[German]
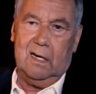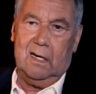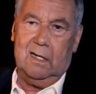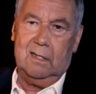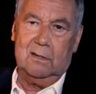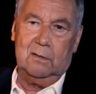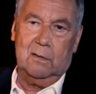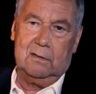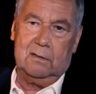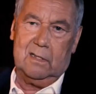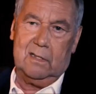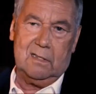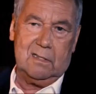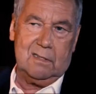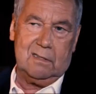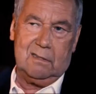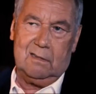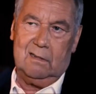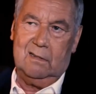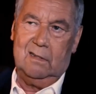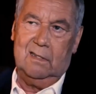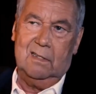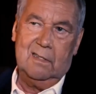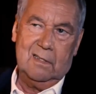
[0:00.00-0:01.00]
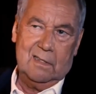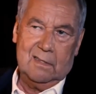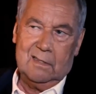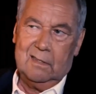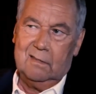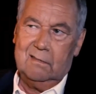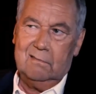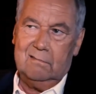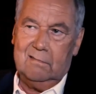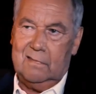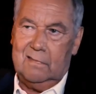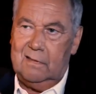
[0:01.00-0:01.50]
eindeutig
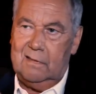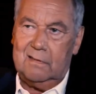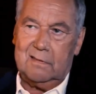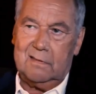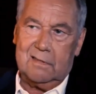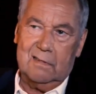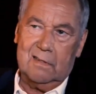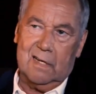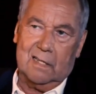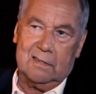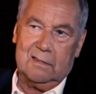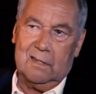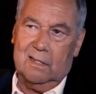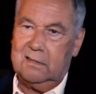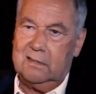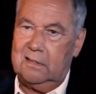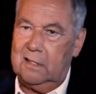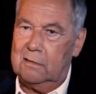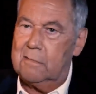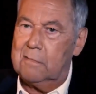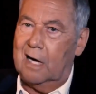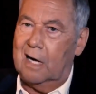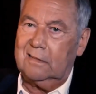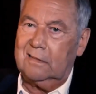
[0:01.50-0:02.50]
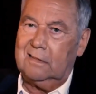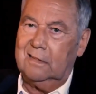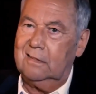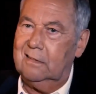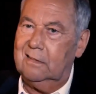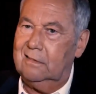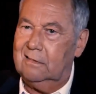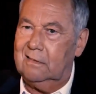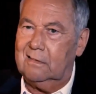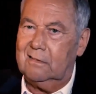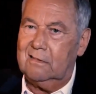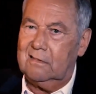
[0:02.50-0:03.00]
Sinatra, Dean
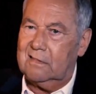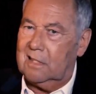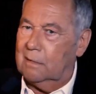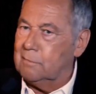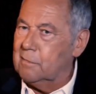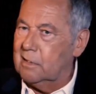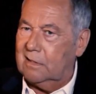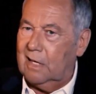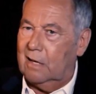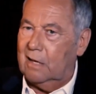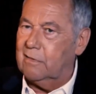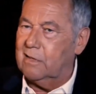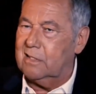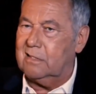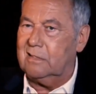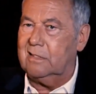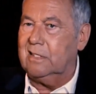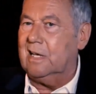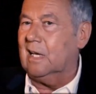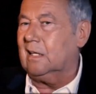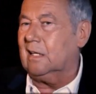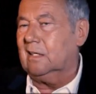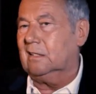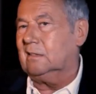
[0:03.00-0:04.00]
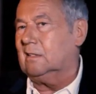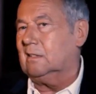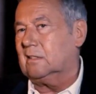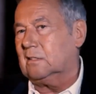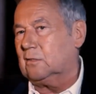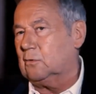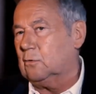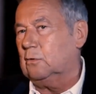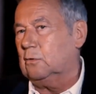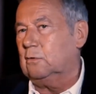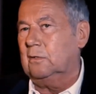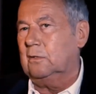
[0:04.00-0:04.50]
Martin, Sammy Davis, die Ecke, das
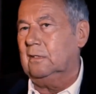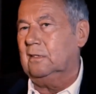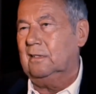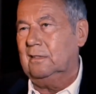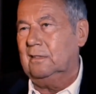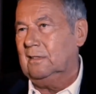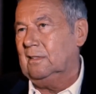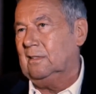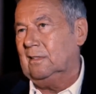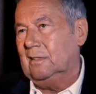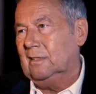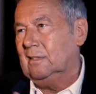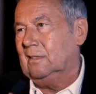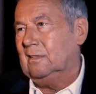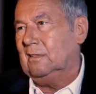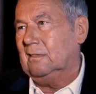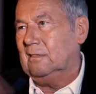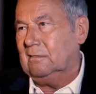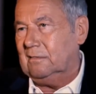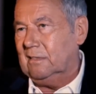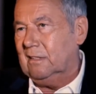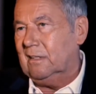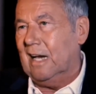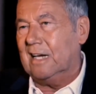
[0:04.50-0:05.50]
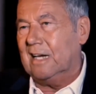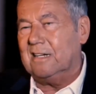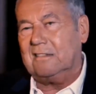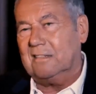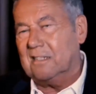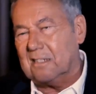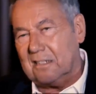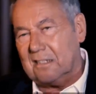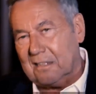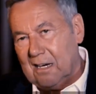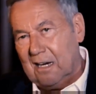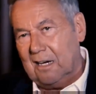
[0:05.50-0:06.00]
so die
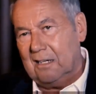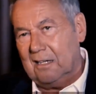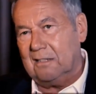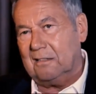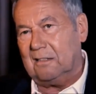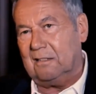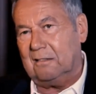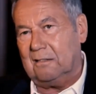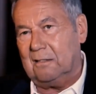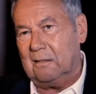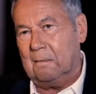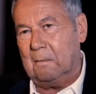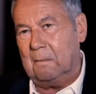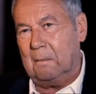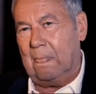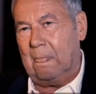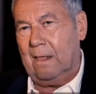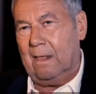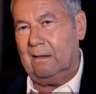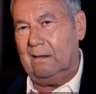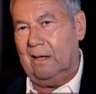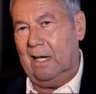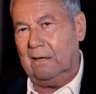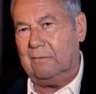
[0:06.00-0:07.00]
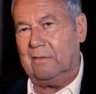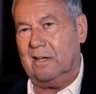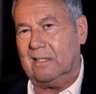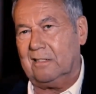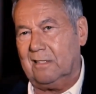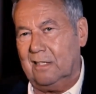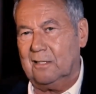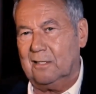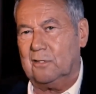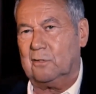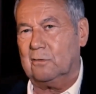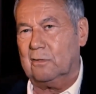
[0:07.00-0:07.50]
Leichtigkeit, etwas
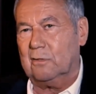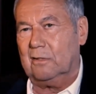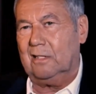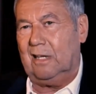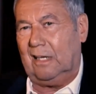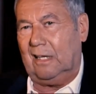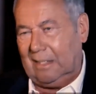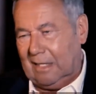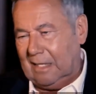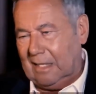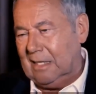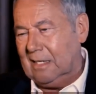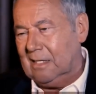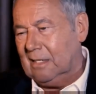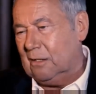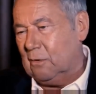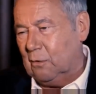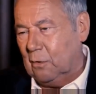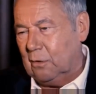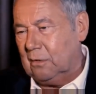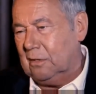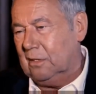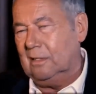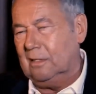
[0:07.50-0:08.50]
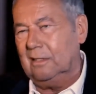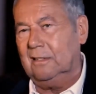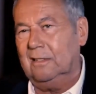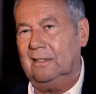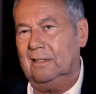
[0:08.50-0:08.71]
hinzukriegen, ohne